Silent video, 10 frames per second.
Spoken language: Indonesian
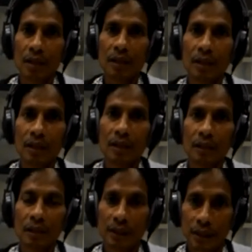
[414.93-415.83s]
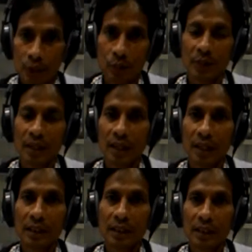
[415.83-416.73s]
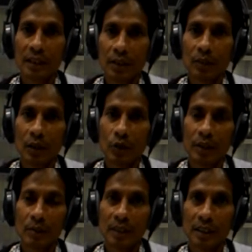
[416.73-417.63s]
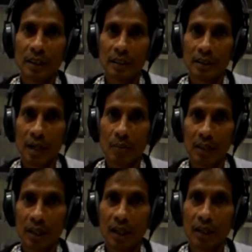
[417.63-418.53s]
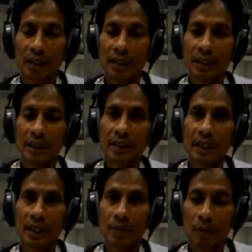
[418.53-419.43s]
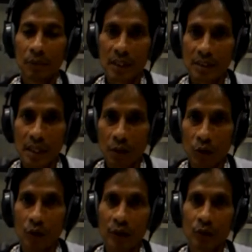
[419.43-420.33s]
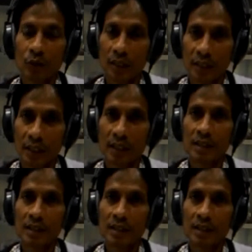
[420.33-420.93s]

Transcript: uh, hidup kita dan melalui iman kita diselamatkan. Jadi baptisan roh itu terjadi